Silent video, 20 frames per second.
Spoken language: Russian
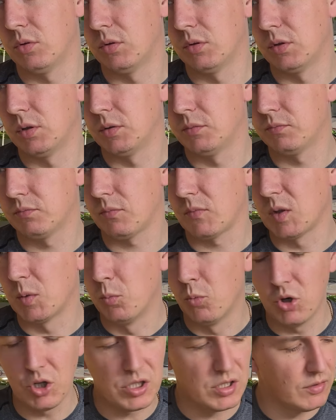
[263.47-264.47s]
Э,
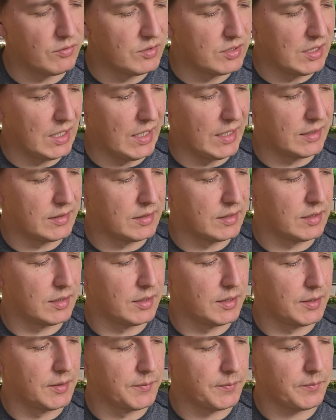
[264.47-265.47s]
можно взять
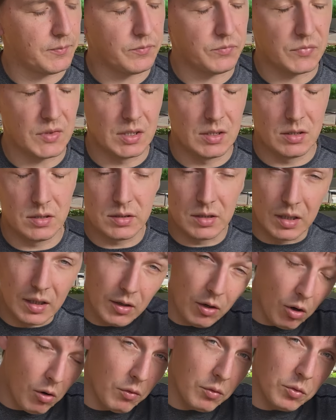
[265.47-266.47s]
э,
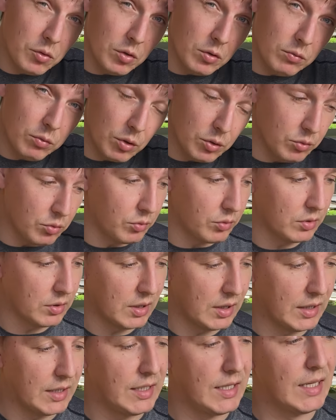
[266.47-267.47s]
дистиллированную воду,
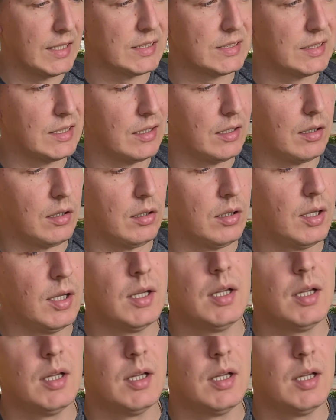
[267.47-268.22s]
как я сделал.